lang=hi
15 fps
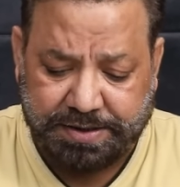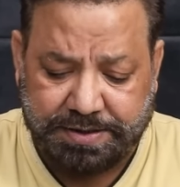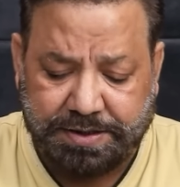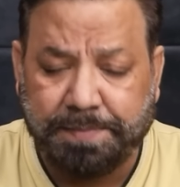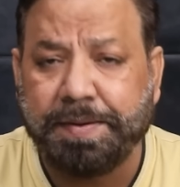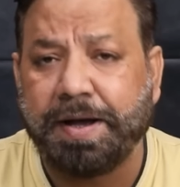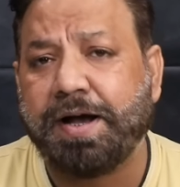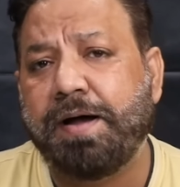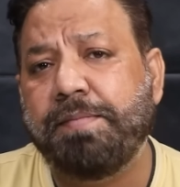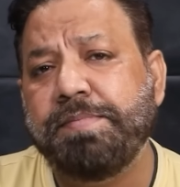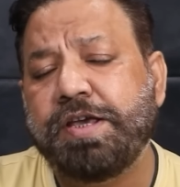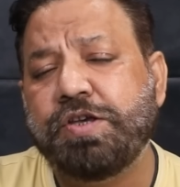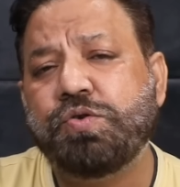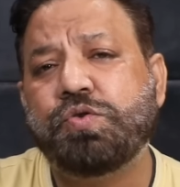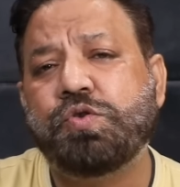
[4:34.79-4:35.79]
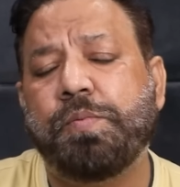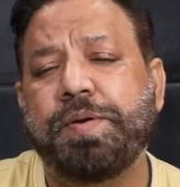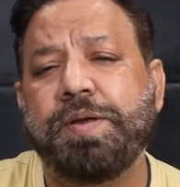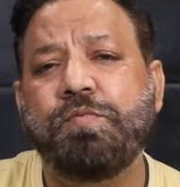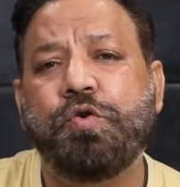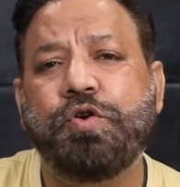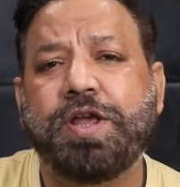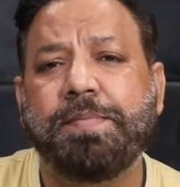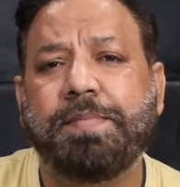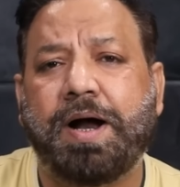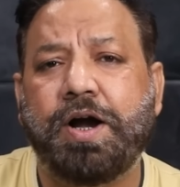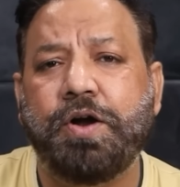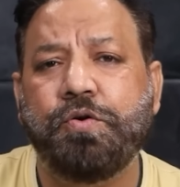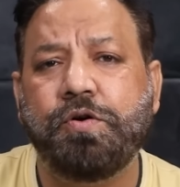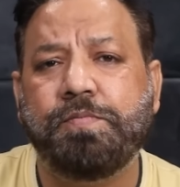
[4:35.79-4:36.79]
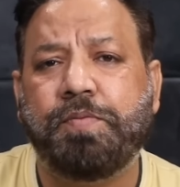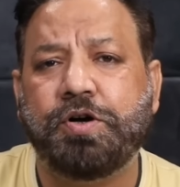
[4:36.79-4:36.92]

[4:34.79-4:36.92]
जेल से पैगाम ये जो सुप्रीम कोर्ट के बाहर लोग